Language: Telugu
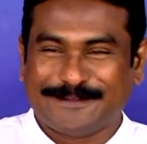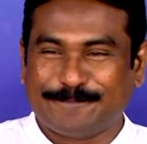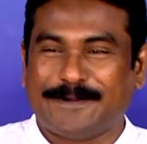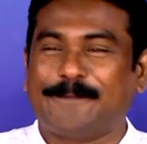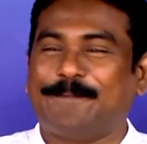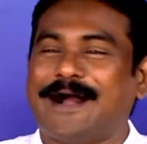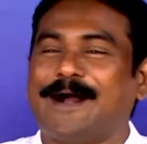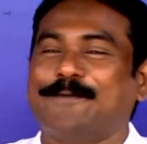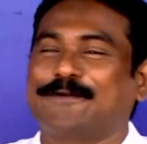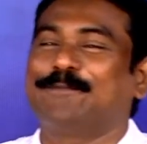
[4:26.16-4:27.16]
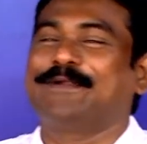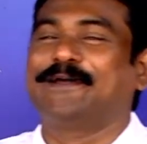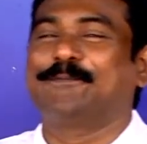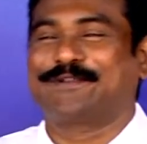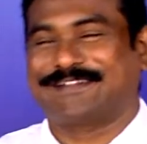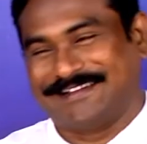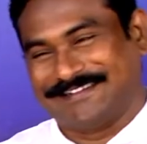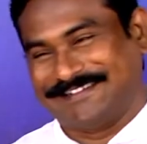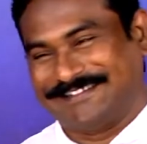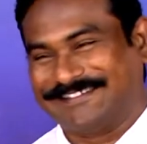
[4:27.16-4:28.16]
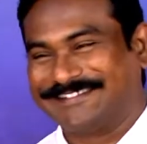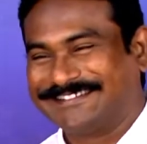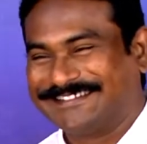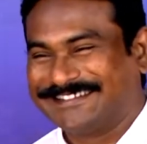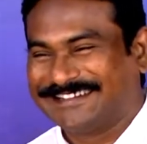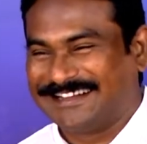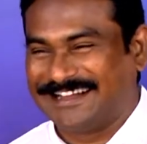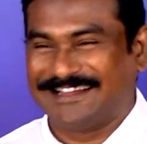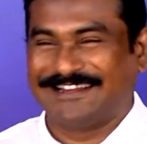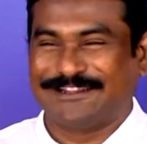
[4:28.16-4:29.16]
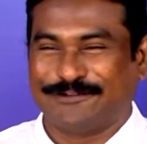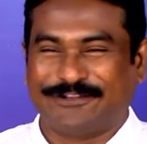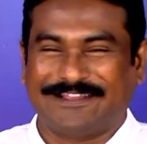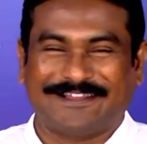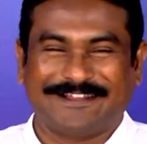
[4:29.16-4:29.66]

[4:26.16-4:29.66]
మా పాపకు బిడ్డ పుట్టాలి అలెలుయ